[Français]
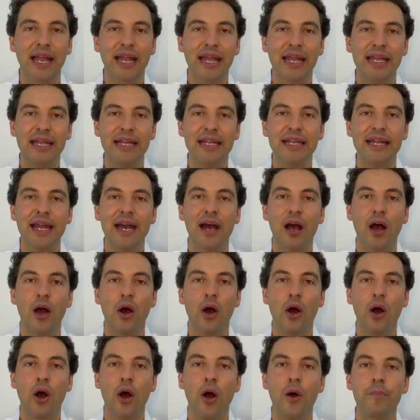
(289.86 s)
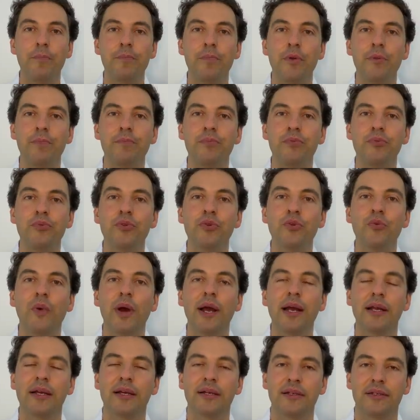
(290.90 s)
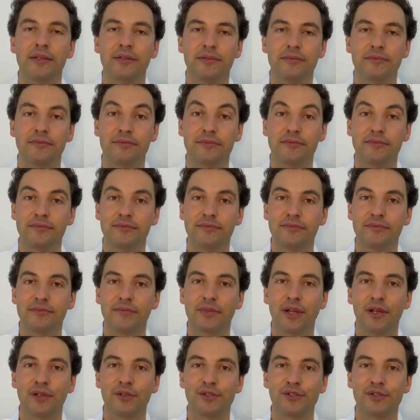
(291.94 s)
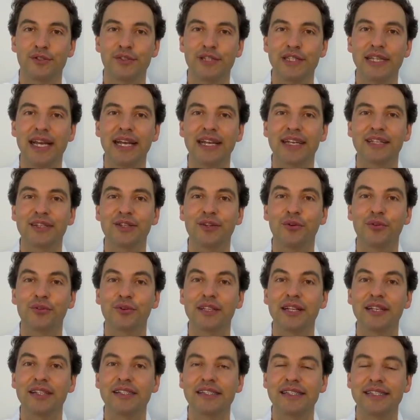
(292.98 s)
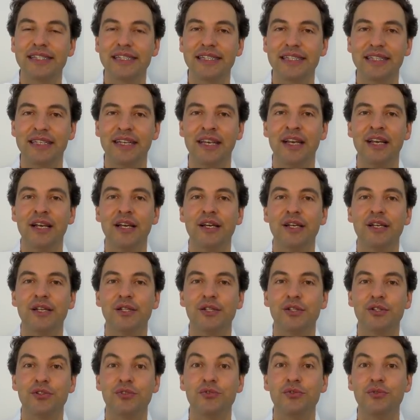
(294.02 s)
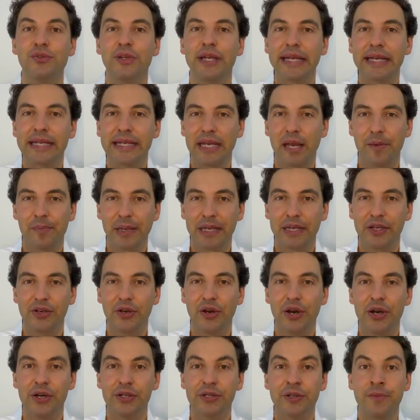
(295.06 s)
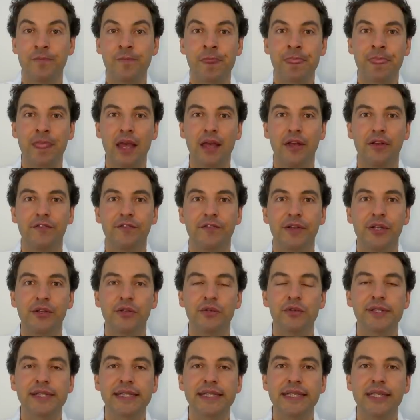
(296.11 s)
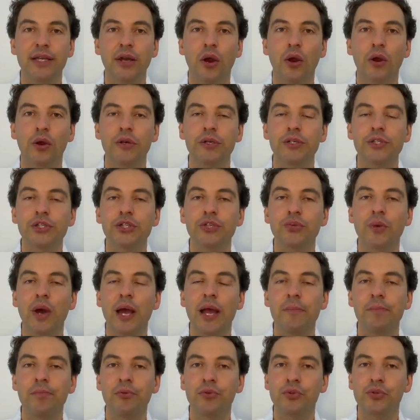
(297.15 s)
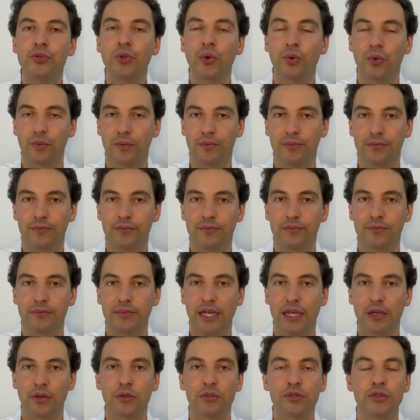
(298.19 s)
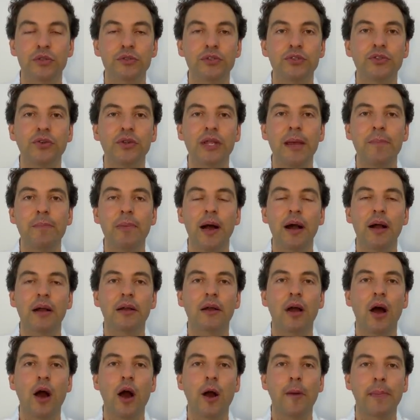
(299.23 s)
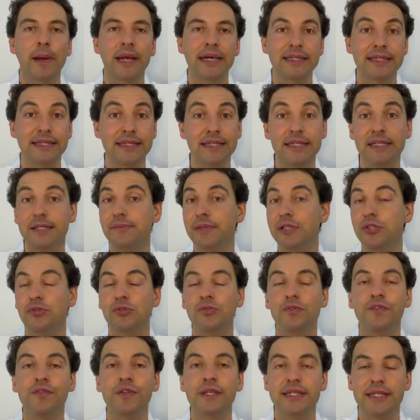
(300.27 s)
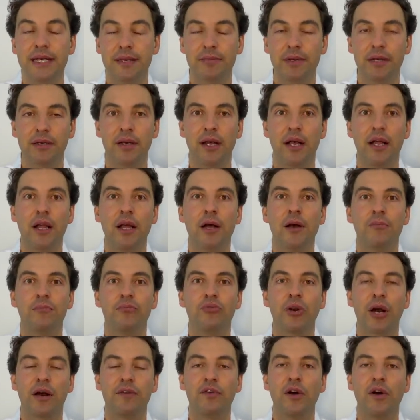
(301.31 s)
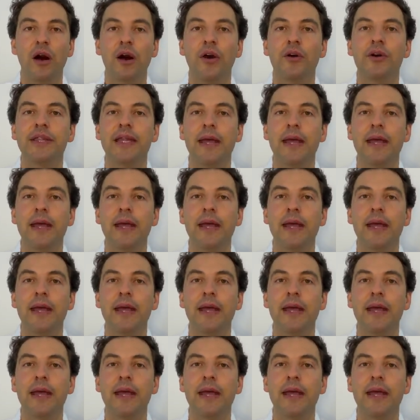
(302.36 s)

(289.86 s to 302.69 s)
il y a un peu plus loin dans le zodiaque, donc dans le signe du Capricorne, Vénus qui rejoint Pluton. La conjonction n'est pas encore précise, mais suffisamment pour avoir un